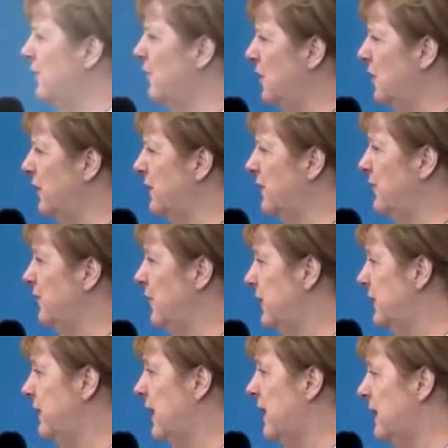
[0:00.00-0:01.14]
vor
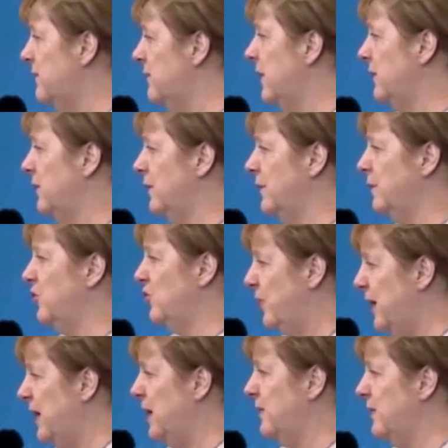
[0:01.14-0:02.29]
CDU-Anhängern in Ostdeutschland
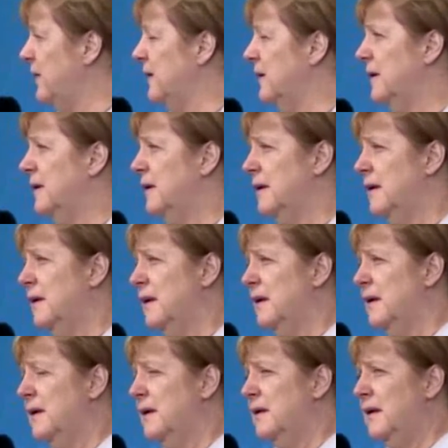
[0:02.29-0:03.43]
gab Merkel kurz
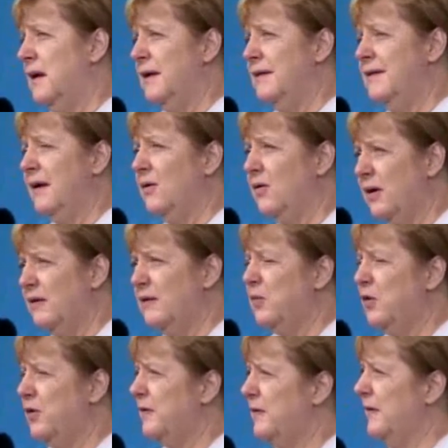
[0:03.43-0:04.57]
zuvor mit folgendem
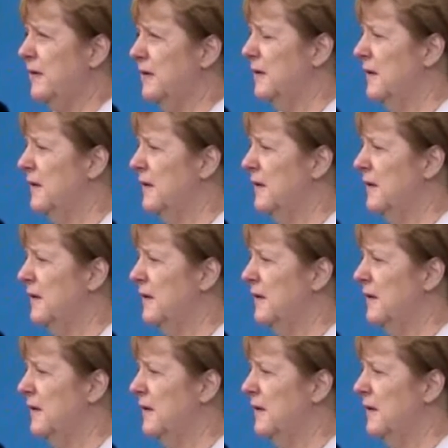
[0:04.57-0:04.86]
Zitat zu,